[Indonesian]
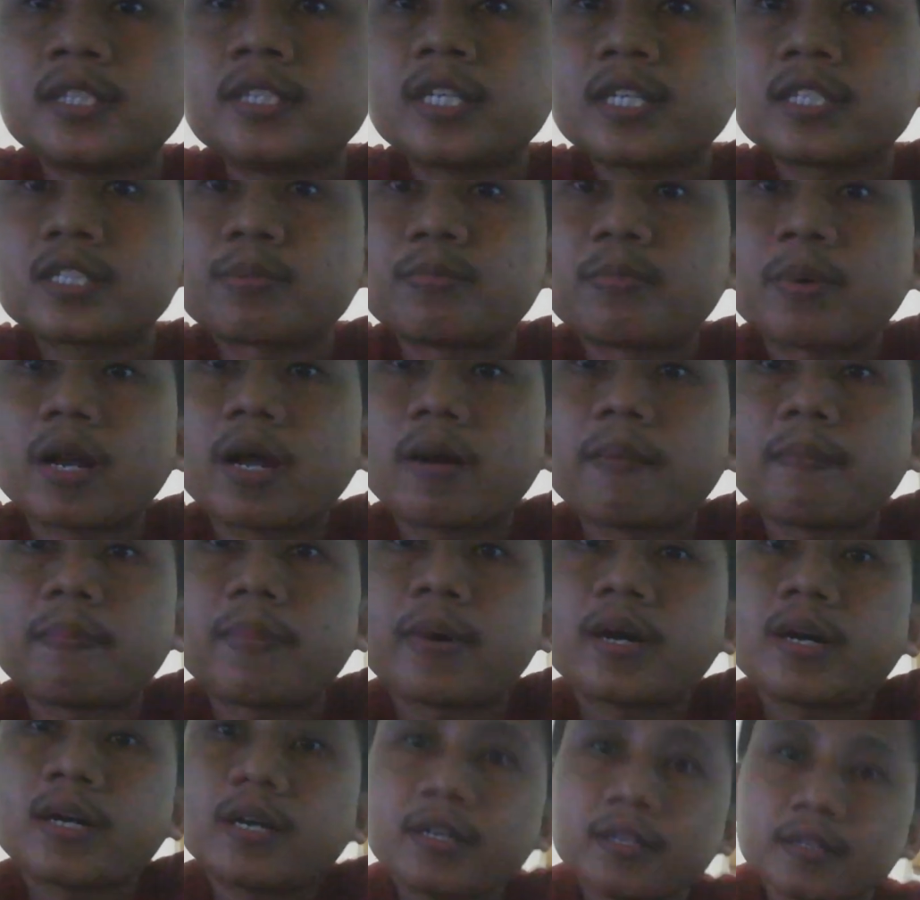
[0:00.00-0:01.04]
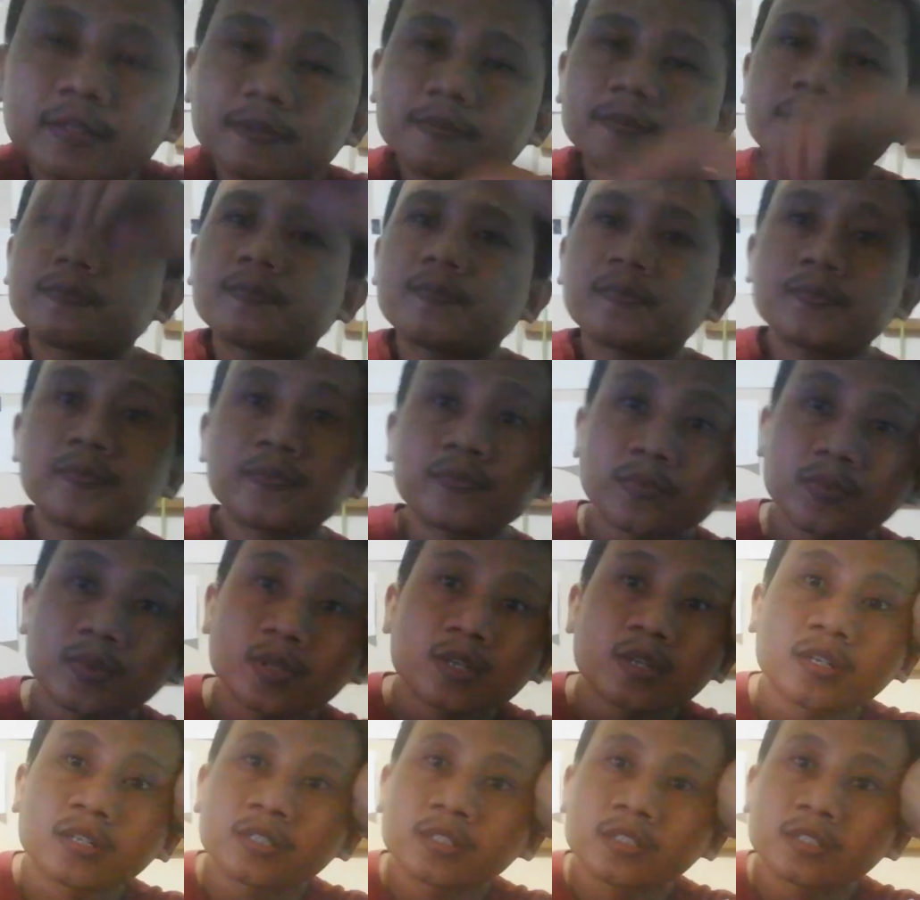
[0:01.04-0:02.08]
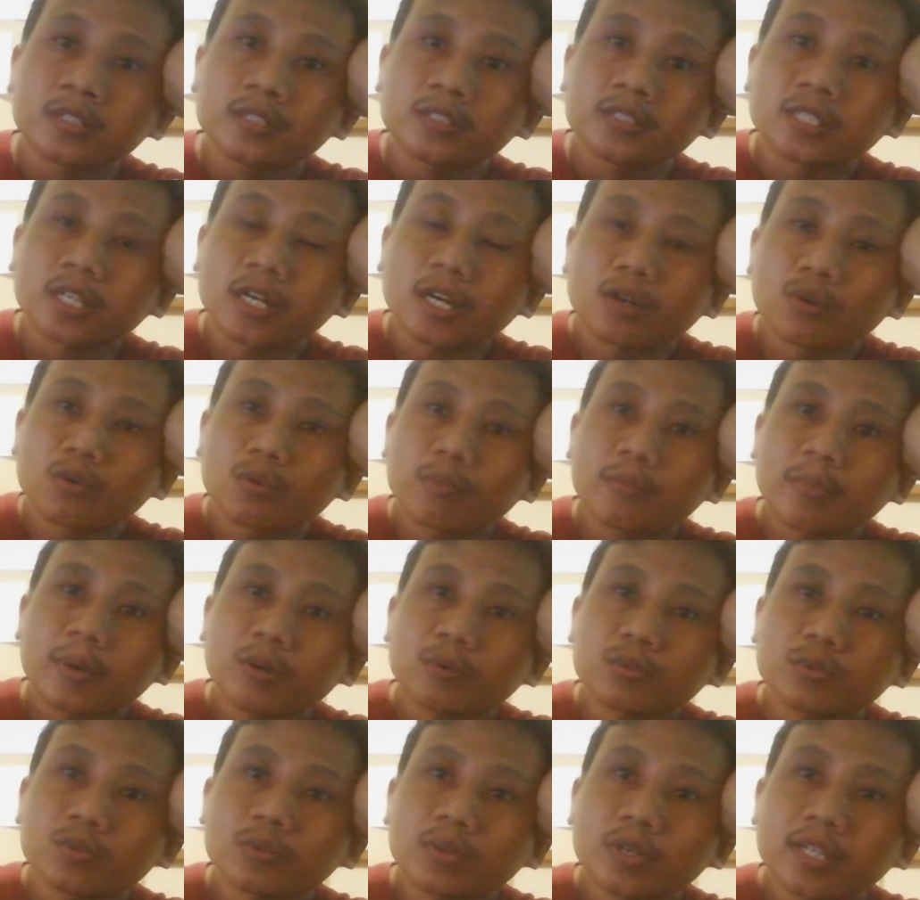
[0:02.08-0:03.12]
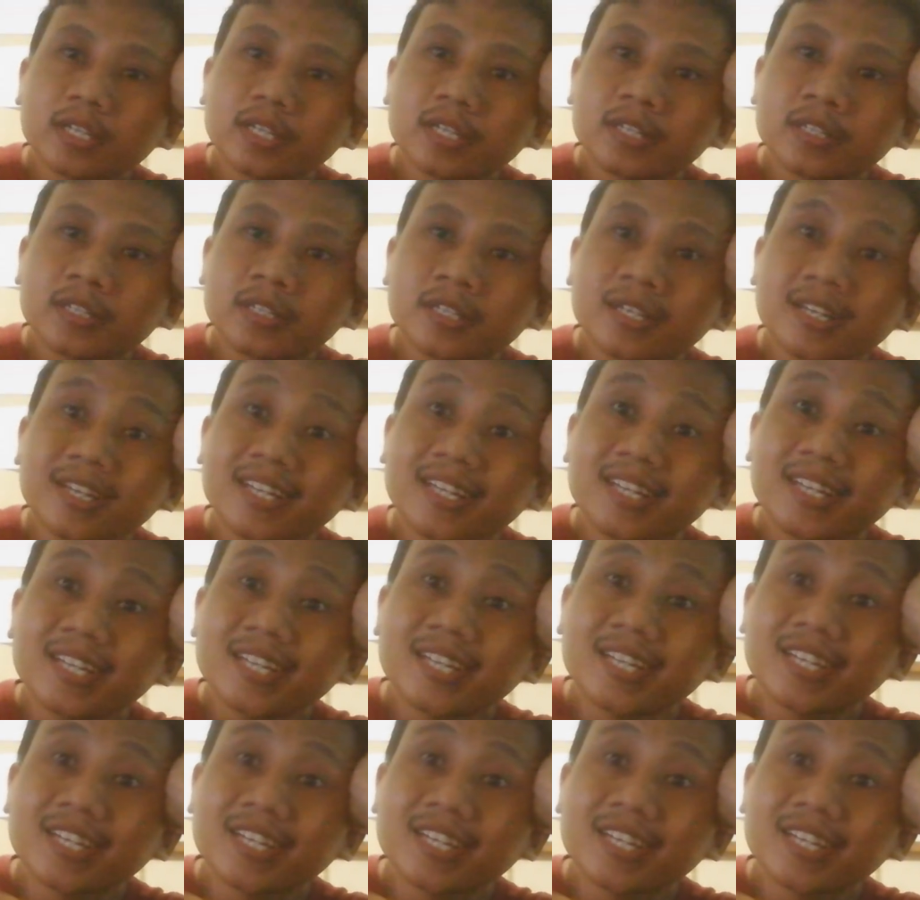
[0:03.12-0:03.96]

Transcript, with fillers: tidak seberapa jangan lupa untuk klik klik